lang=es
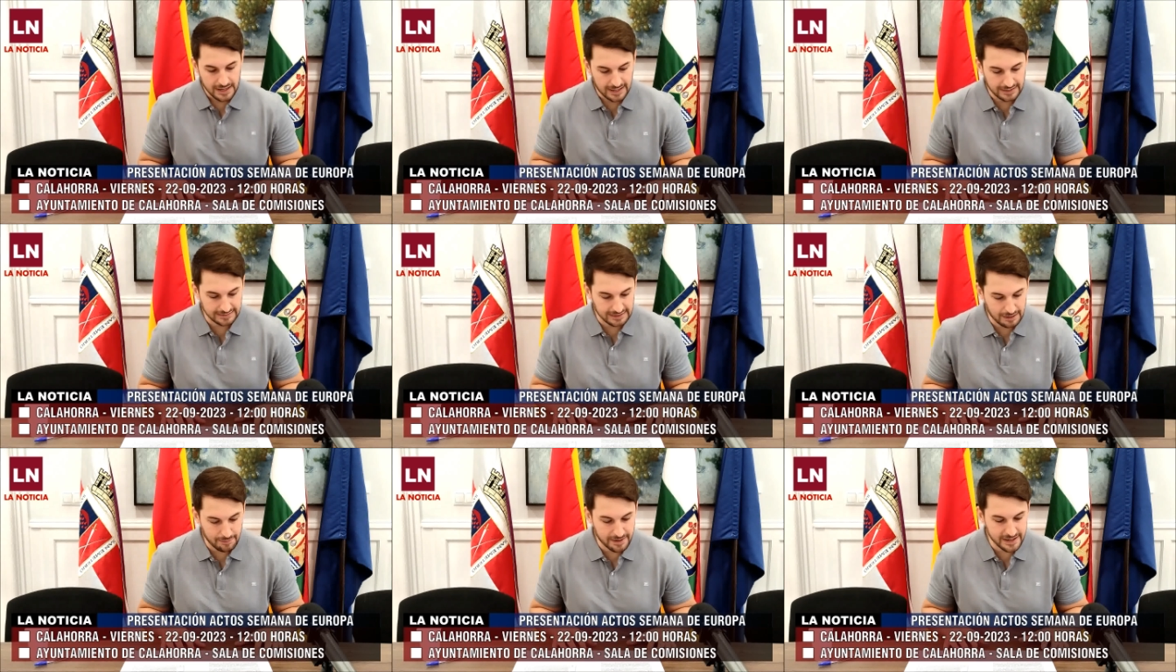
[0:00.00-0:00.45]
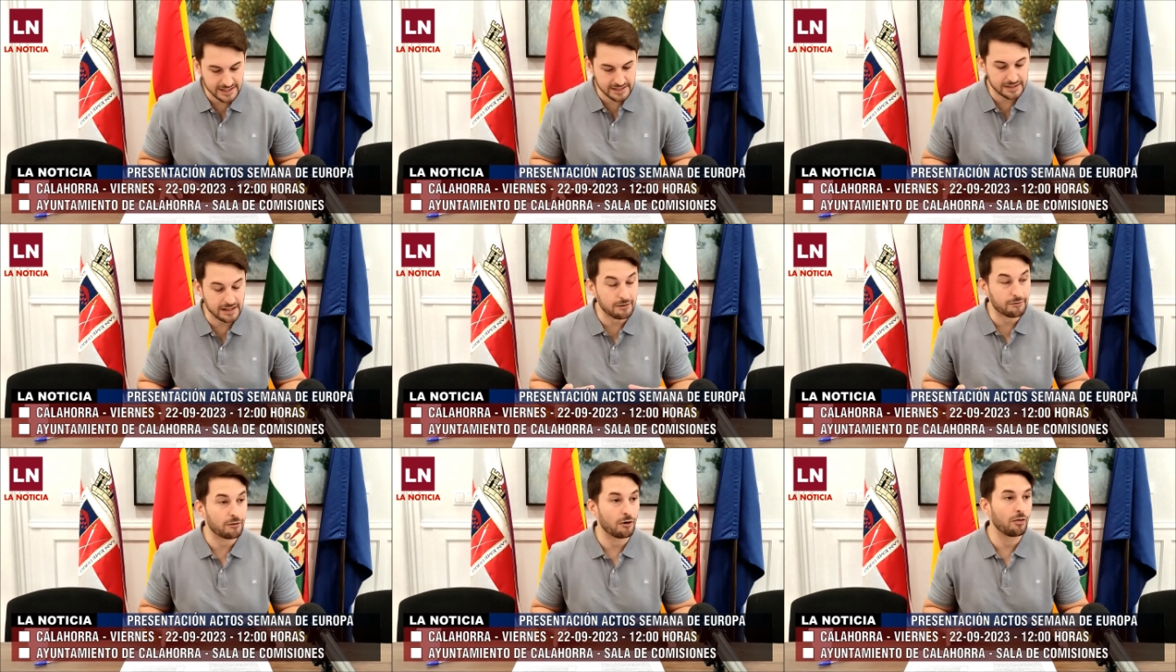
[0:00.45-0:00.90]
a
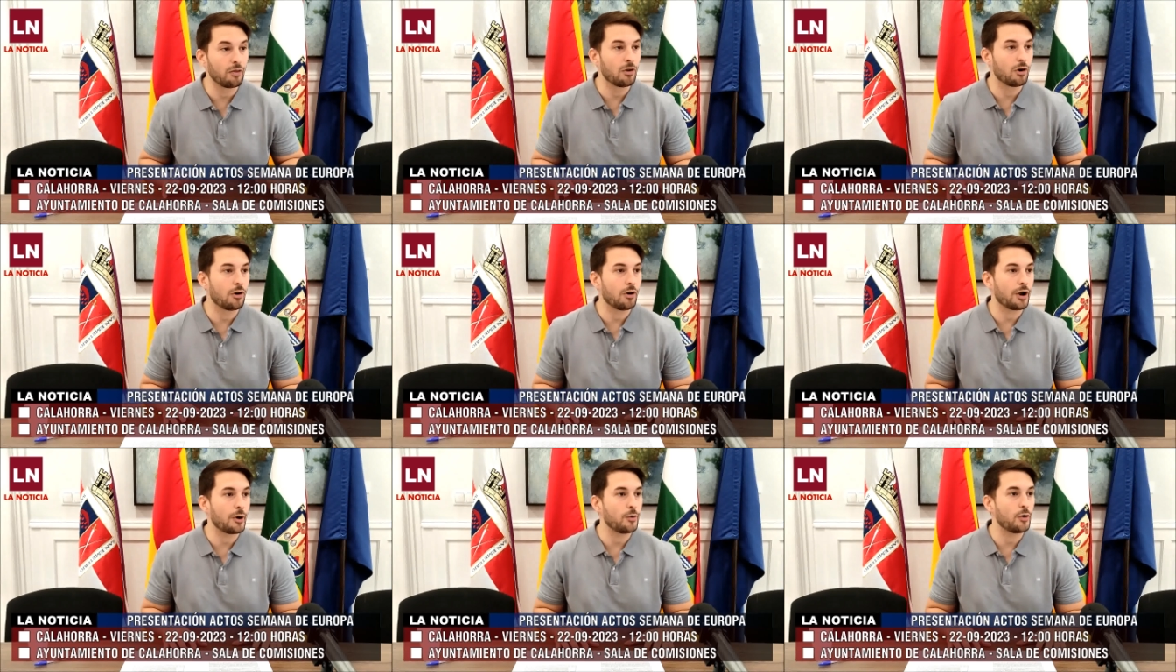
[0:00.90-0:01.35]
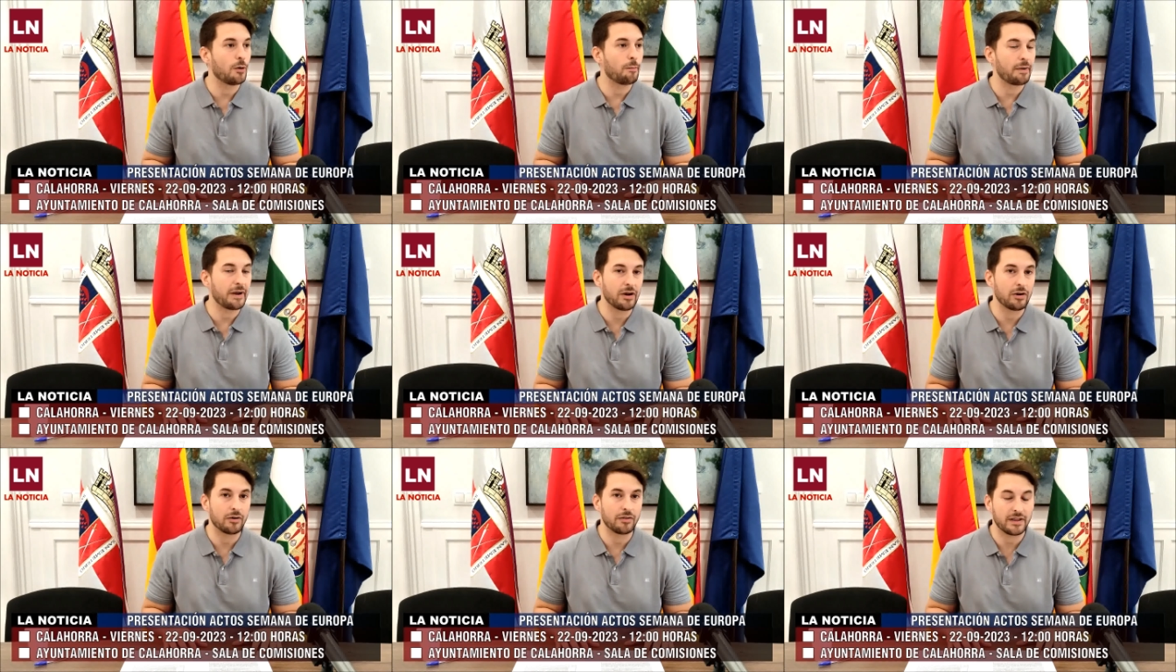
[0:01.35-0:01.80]
través del Fondo
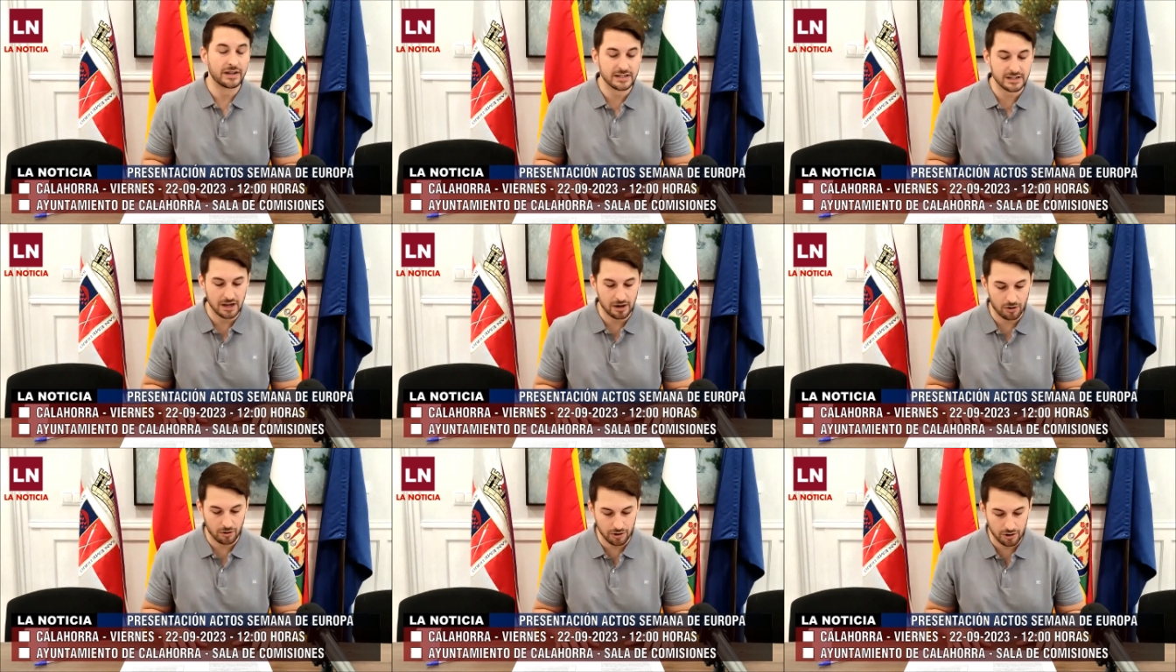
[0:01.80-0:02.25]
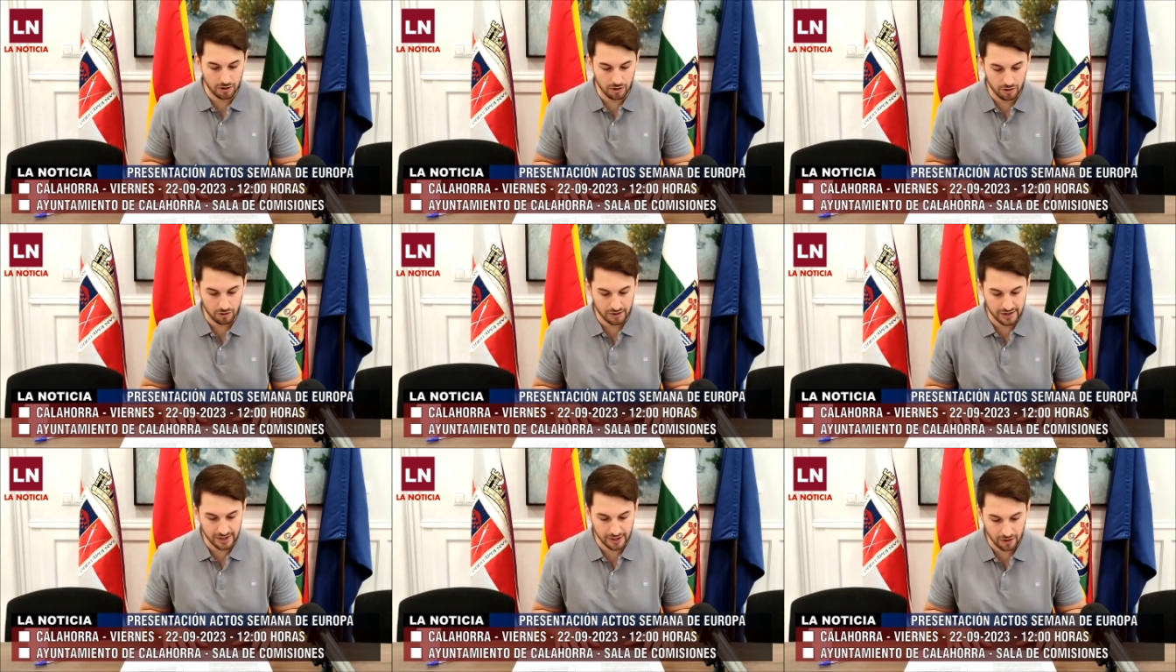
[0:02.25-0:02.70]
Europeo de
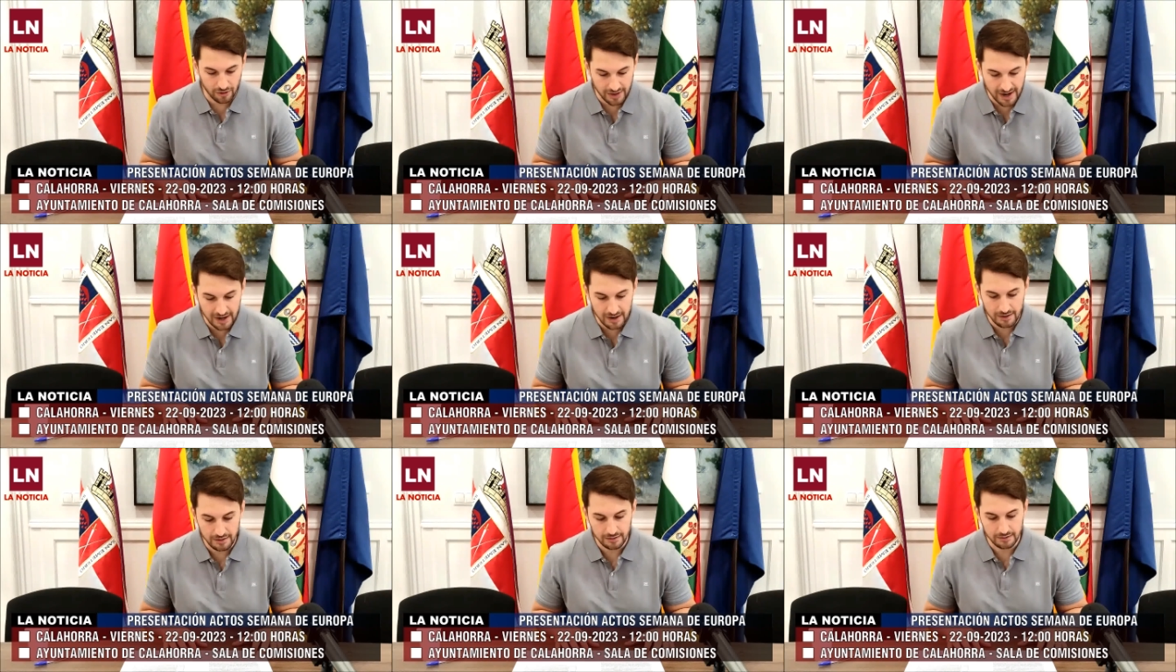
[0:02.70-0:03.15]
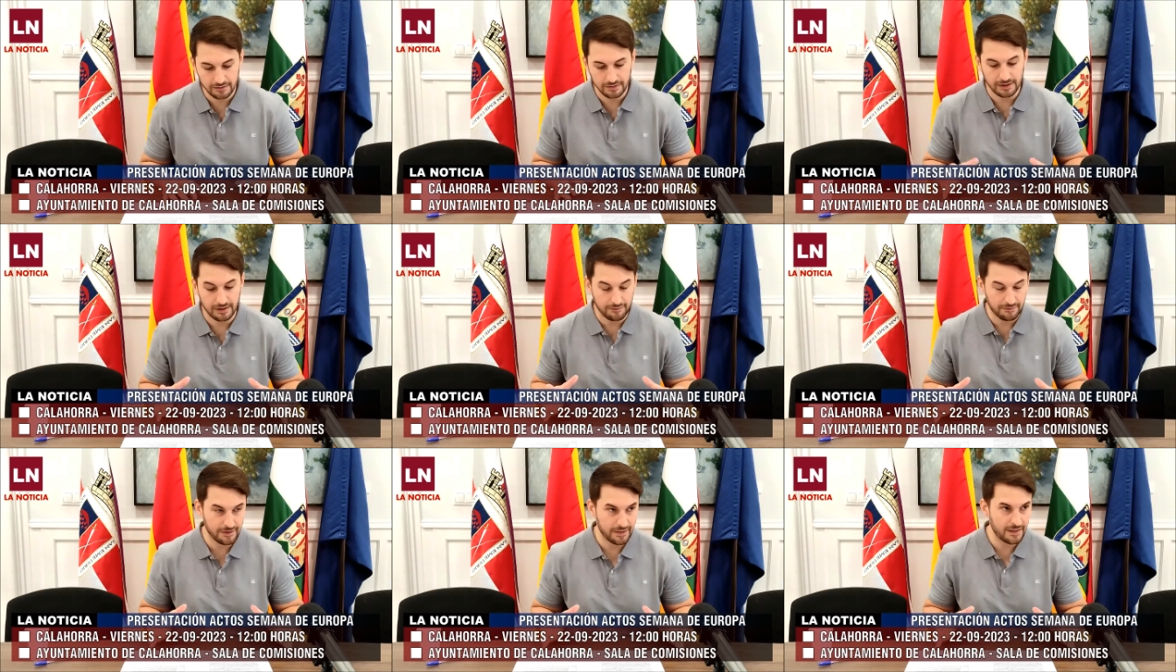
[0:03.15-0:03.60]
Desarrollo Regional,
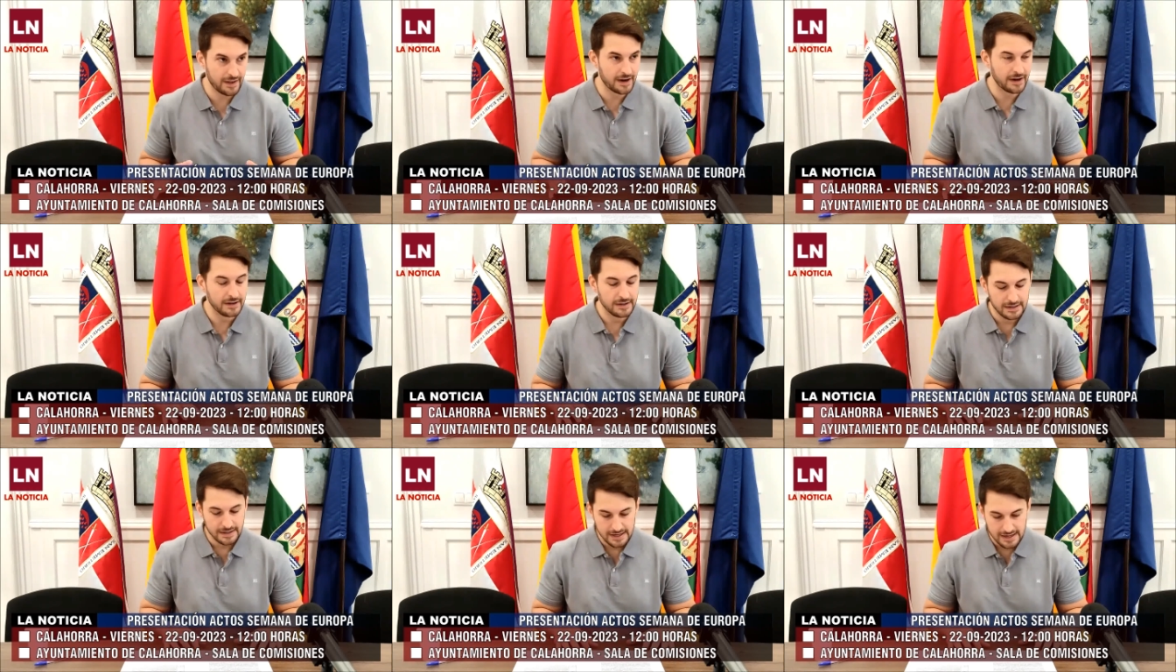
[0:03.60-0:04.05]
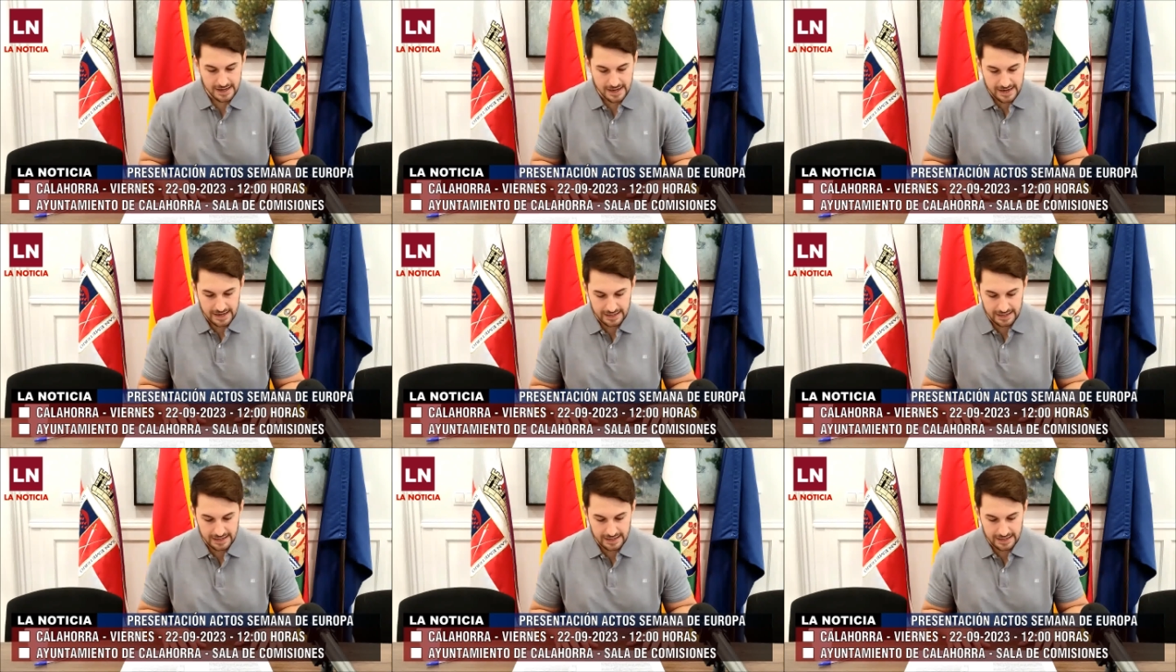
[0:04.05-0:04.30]
el FEDER,